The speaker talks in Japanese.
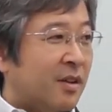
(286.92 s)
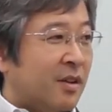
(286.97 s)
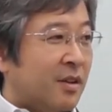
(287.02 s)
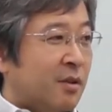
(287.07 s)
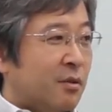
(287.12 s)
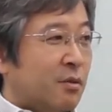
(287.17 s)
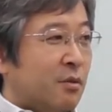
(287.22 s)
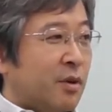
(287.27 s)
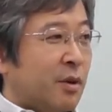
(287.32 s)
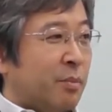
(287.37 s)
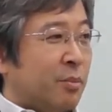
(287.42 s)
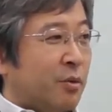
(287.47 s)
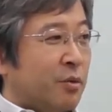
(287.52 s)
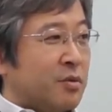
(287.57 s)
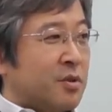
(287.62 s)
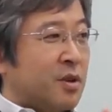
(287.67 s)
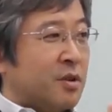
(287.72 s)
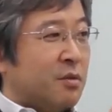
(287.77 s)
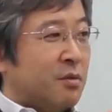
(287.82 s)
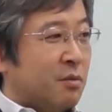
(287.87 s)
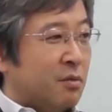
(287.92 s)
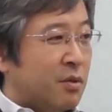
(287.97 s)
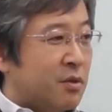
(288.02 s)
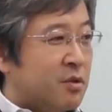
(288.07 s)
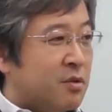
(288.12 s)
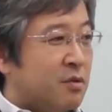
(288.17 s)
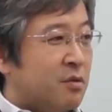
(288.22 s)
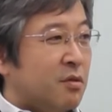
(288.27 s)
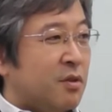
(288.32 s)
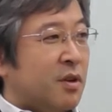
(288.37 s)
いろんなプロジェクトを一
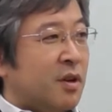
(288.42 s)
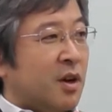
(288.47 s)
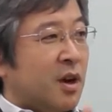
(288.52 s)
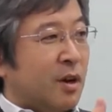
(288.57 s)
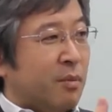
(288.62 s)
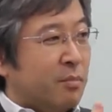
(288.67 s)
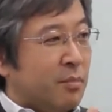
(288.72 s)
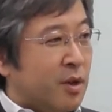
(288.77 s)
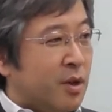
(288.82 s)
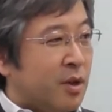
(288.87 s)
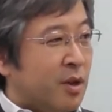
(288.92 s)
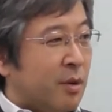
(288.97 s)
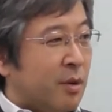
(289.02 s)
緒に官民